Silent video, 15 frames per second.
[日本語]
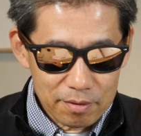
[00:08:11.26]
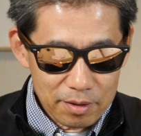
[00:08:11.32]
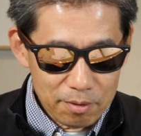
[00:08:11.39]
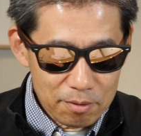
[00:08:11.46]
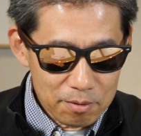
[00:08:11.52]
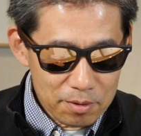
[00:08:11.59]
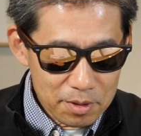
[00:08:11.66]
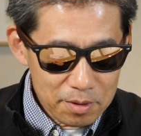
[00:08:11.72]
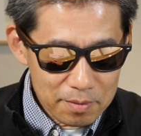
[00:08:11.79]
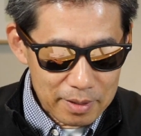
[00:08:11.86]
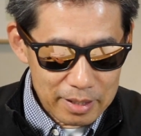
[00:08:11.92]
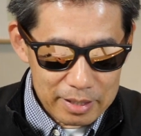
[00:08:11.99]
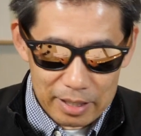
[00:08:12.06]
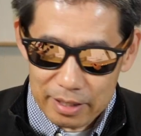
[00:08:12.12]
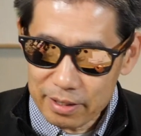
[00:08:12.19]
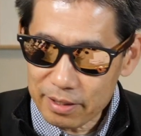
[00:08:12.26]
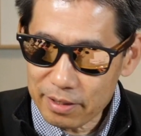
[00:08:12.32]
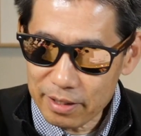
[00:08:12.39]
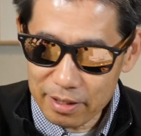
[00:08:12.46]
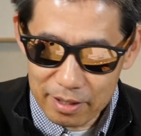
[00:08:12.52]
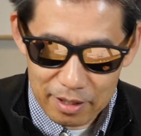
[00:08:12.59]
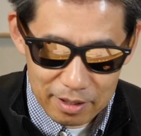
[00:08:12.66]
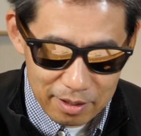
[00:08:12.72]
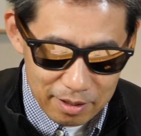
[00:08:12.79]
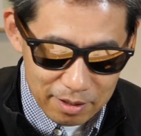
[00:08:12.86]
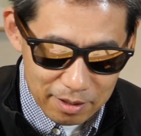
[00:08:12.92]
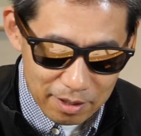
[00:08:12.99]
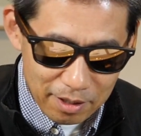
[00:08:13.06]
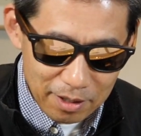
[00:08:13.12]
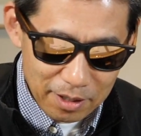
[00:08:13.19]
でこれはなんで買っ
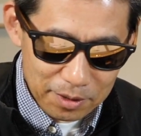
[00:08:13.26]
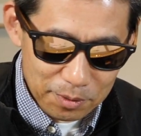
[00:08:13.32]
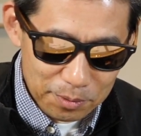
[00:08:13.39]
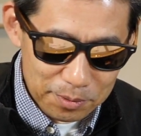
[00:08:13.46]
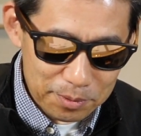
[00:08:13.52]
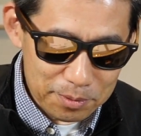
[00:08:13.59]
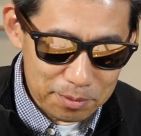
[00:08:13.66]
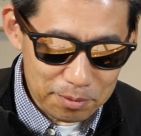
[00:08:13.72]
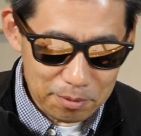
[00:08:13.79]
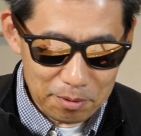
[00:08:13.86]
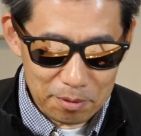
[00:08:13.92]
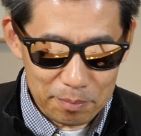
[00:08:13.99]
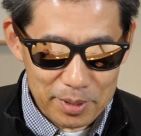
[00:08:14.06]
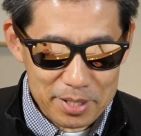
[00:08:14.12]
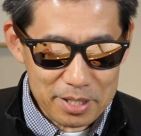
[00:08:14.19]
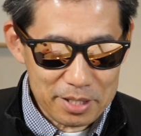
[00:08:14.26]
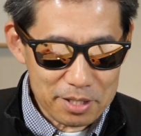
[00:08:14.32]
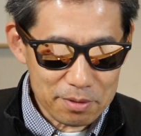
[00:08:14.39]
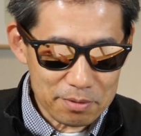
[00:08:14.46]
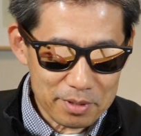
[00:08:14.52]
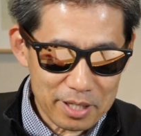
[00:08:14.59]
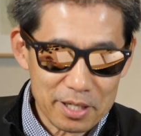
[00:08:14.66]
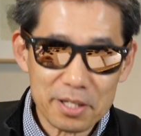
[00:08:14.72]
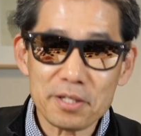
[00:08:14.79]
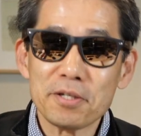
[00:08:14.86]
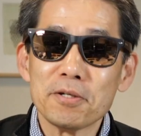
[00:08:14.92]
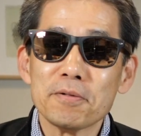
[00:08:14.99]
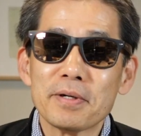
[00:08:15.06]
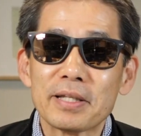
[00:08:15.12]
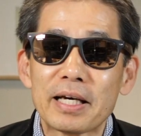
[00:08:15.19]
たかというと、別にそんなに
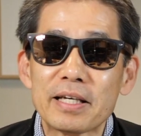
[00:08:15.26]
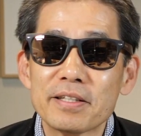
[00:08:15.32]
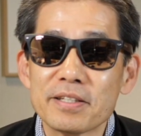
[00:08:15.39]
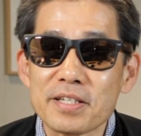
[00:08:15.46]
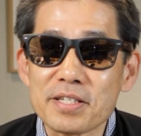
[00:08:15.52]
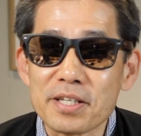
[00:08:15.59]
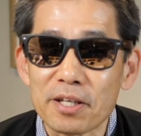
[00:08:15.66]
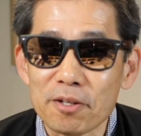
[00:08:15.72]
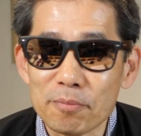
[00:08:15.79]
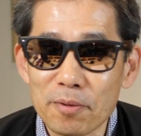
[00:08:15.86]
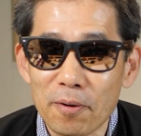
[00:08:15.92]
理由はないんですけど